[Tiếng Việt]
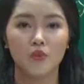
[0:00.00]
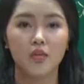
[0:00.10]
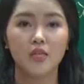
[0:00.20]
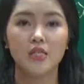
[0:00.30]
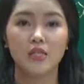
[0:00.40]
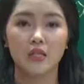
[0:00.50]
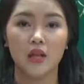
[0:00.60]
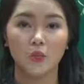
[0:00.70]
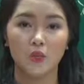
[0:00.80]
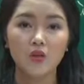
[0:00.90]
nhá chỉ
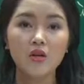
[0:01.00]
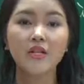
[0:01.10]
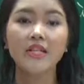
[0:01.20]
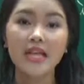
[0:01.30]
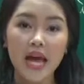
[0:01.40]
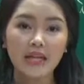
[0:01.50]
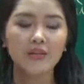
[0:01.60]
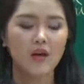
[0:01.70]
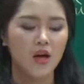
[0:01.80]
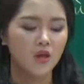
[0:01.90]
đọc lướt nhanh
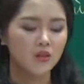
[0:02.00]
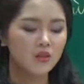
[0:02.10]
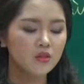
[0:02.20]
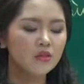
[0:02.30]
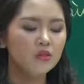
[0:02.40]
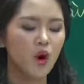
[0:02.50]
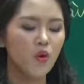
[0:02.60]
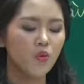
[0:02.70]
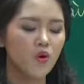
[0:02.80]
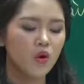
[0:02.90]
từ
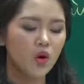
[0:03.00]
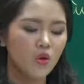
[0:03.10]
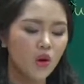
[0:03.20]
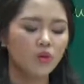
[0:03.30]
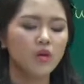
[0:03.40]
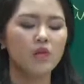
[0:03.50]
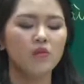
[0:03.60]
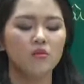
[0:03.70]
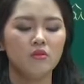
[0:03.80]
câu câu đầu tiên